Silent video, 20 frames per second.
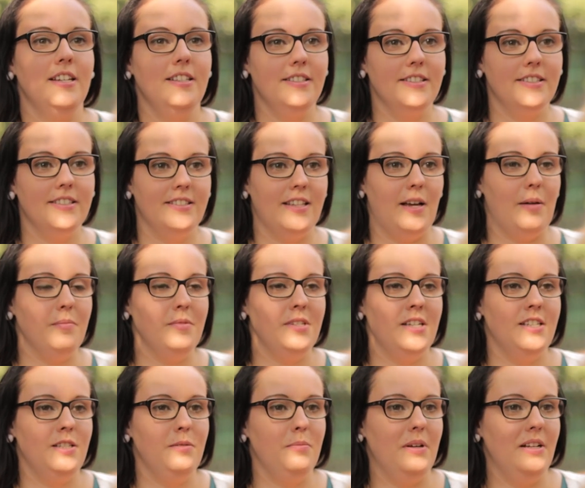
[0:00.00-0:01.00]
Insgesamt
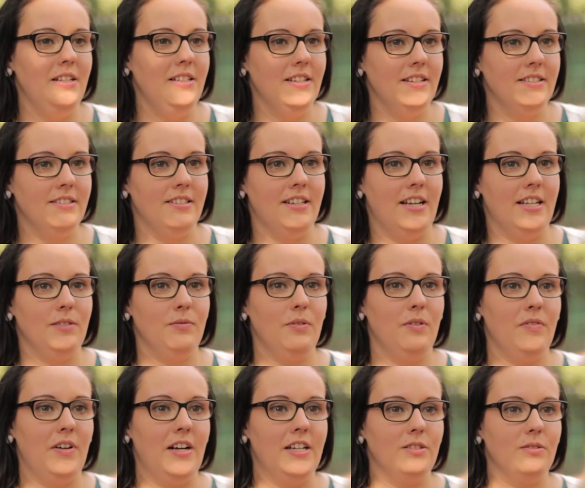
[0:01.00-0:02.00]
hat die Berliner
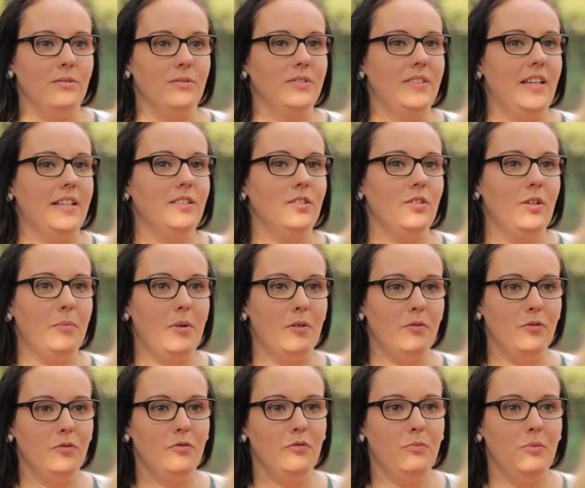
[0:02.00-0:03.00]
Senatsverwaltung
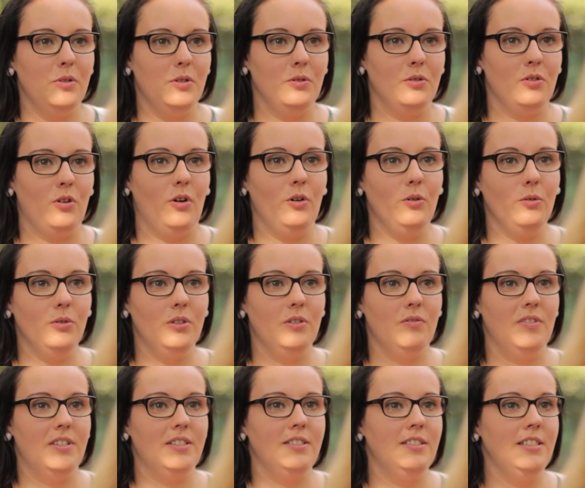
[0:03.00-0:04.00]
6,5 Millionen Euro
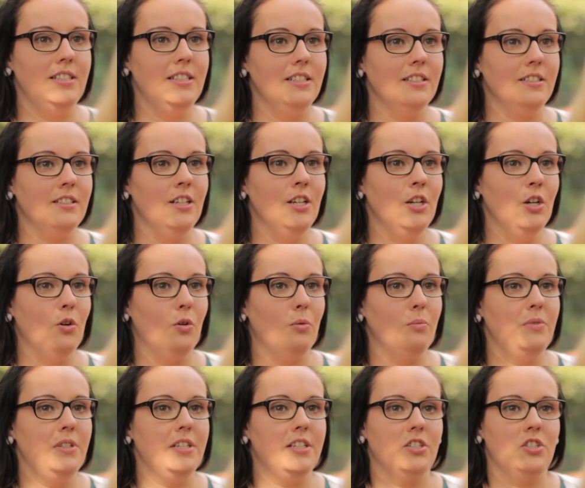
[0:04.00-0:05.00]
investiert,
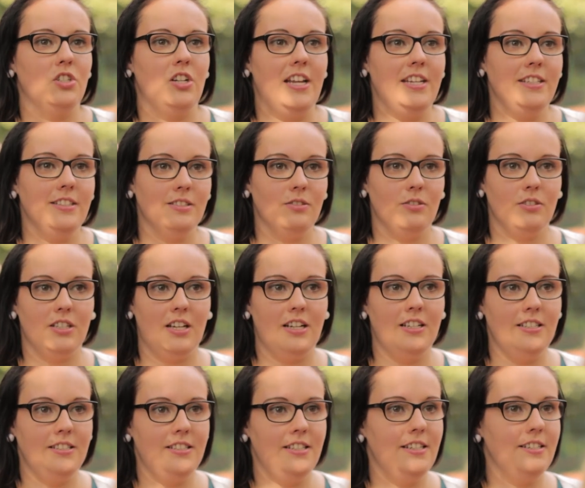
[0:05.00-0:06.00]
um die
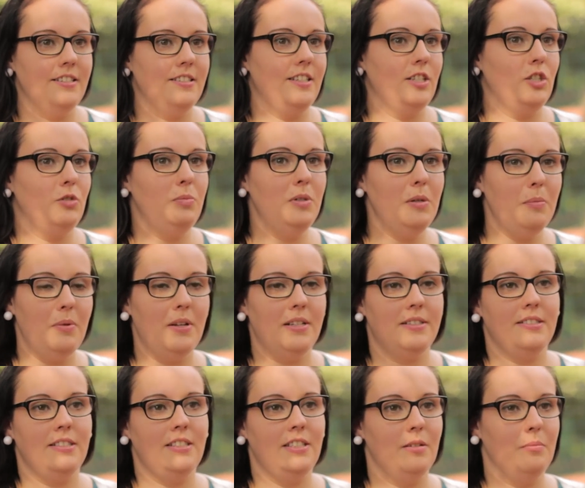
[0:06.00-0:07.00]
Geschlechtsneutralität der
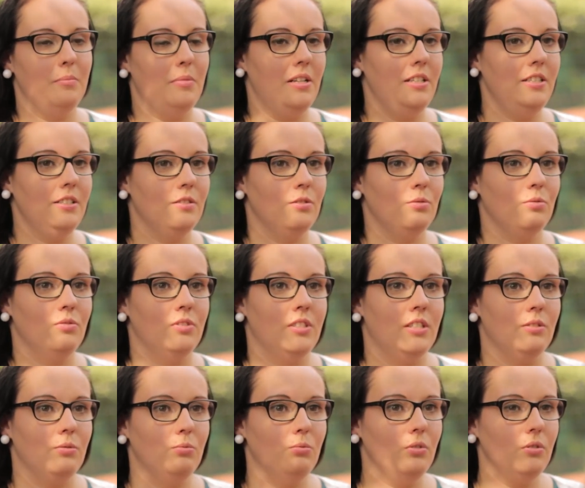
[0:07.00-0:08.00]
Spielplätze hier in Berlin zu
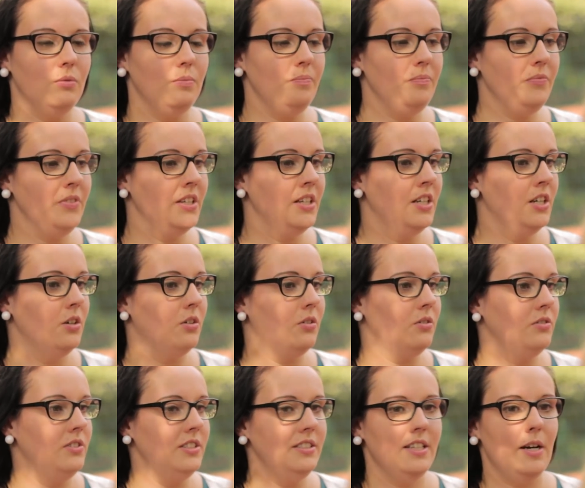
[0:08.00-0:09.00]
untersuchen.
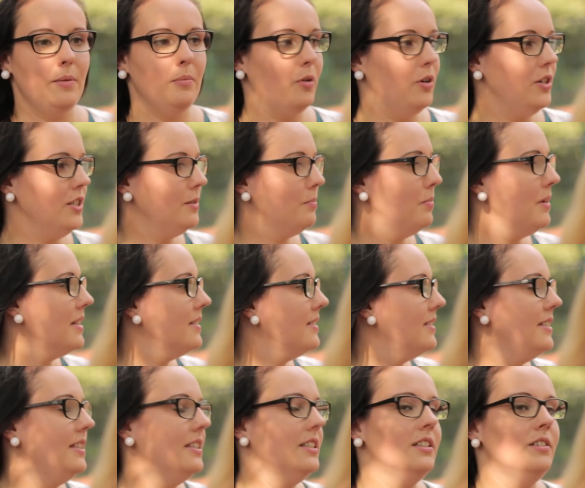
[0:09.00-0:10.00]
Und dieser Bolzplatz
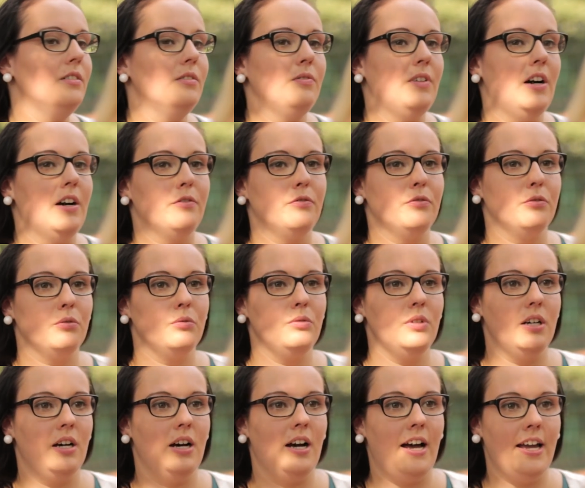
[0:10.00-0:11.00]
hier war
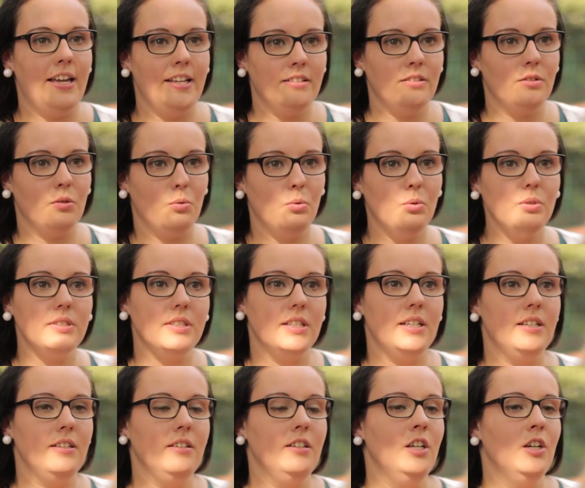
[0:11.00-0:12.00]
früher ein
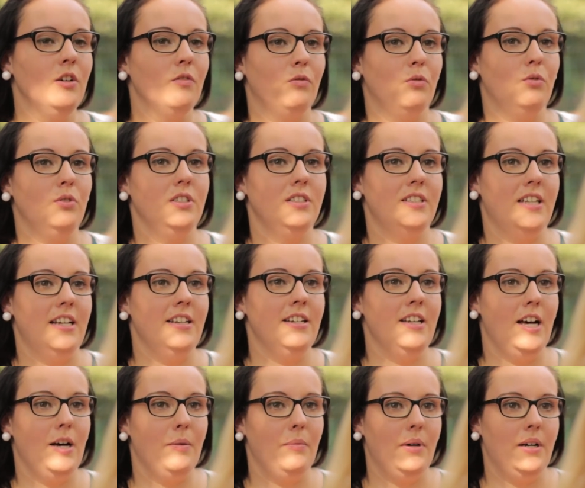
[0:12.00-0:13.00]
großer, wurde dann
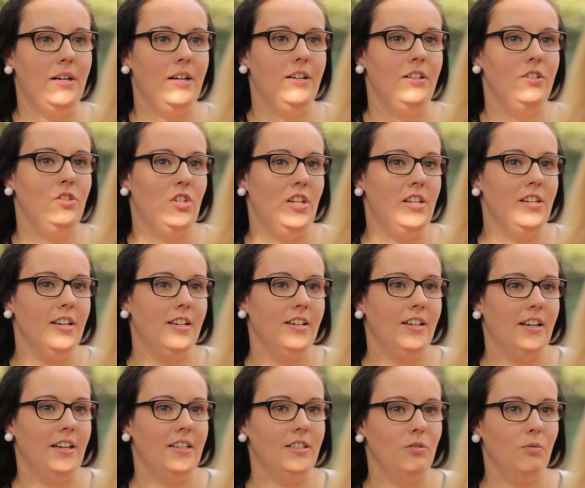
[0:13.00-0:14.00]
aber
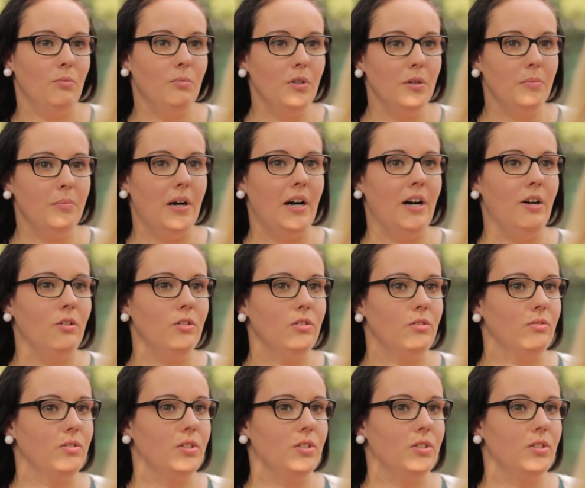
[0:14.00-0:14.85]
gendergerecht umgebaut.